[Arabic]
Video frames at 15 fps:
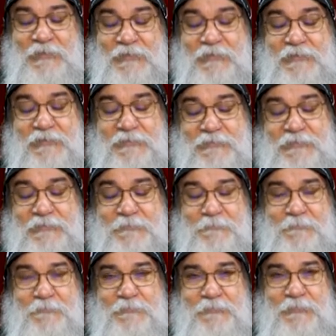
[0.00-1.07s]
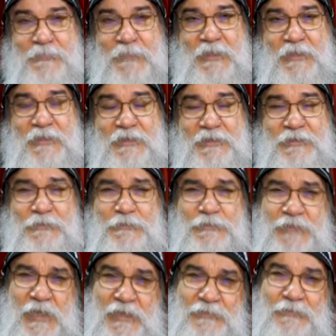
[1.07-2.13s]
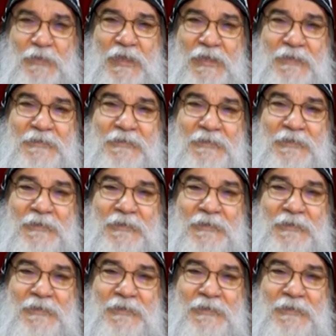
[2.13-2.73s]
الخاطئ وساعات واحد